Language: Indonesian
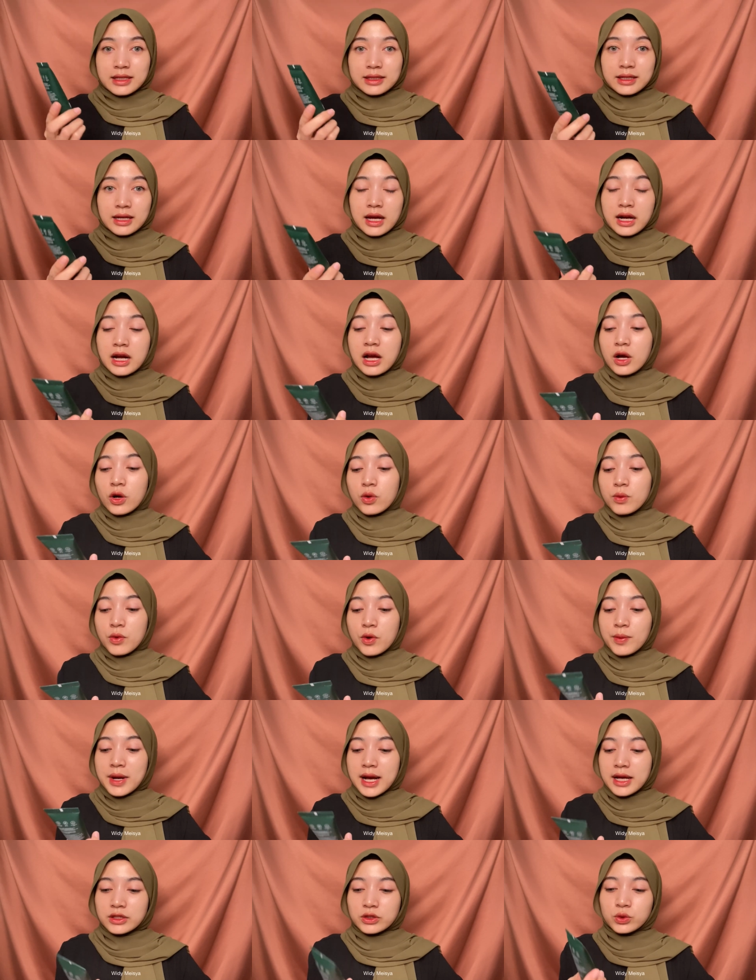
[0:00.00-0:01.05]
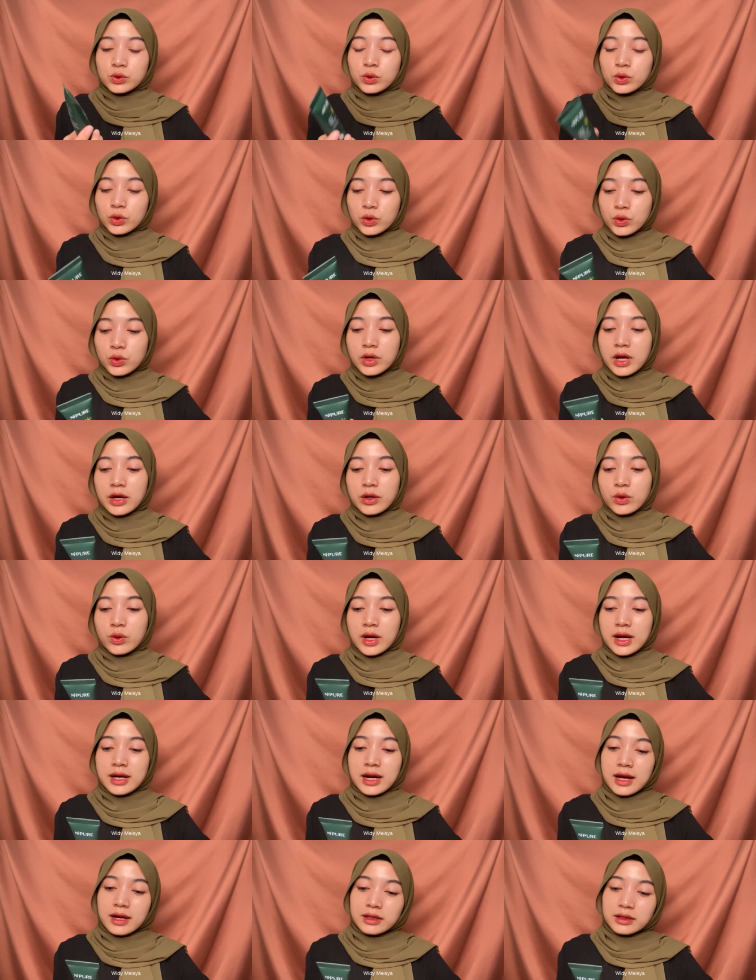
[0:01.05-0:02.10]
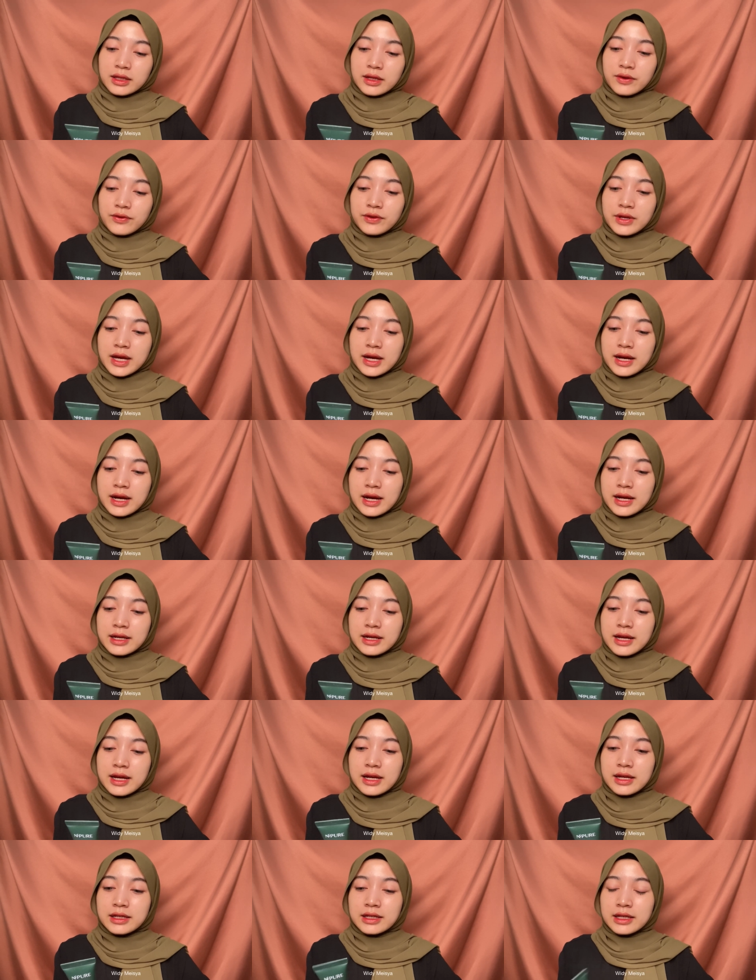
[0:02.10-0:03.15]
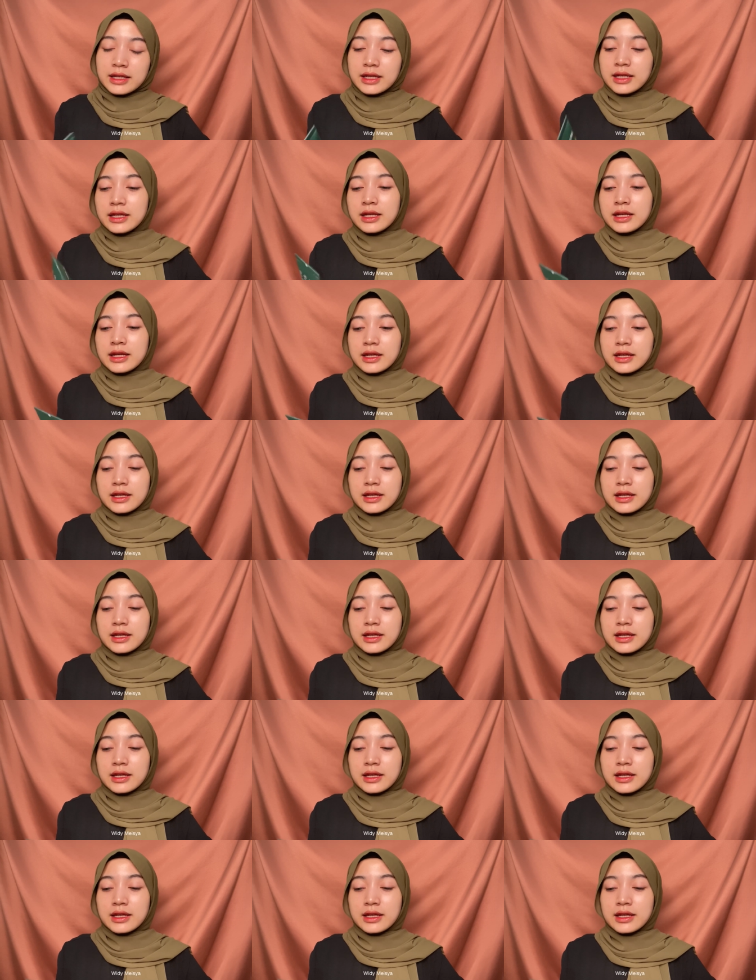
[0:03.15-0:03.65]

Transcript: Sekarang aku mau bahas dulu kandungan aktif yang ada di